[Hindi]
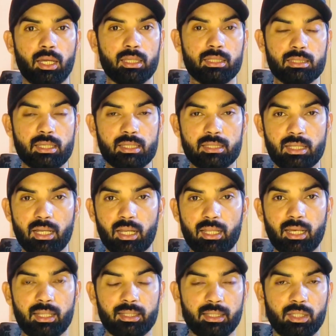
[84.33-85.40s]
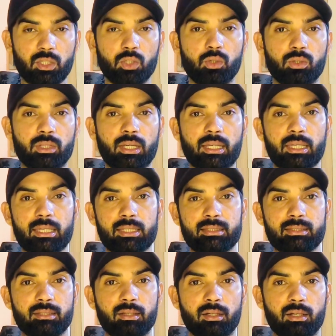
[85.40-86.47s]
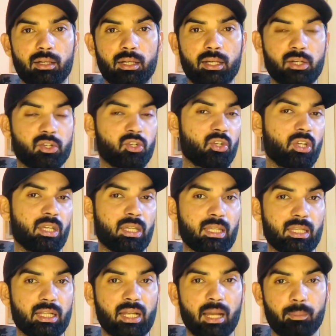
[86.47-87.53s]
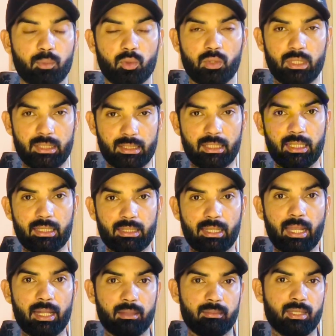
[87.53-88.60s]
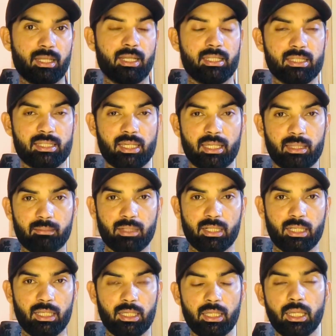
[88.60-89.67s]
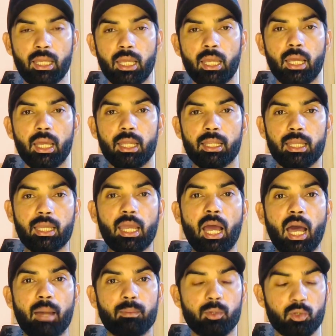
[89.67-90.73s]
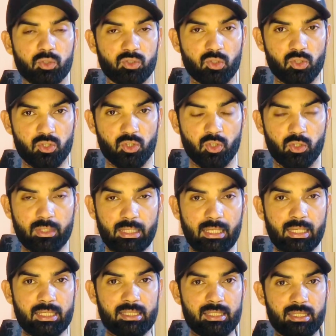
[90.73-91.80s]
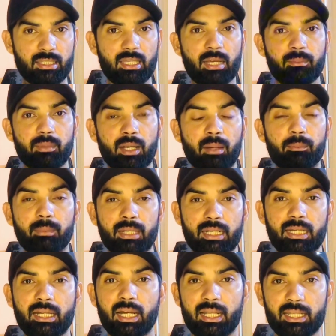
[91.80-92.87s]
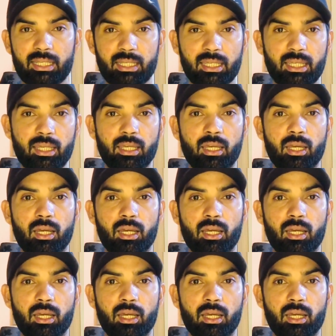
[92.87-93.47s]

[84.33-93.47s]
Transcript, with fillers: इस चीज़ का अंदाज़ा नहीं होता कि इस लिटर ट्रे के अंदर आपको कितनी एक लहर बनानी चाहिए मट्टी की देखिए आप लोग सोच रहे होते हैं कि जितनी हम कम मट्टी डालेंगे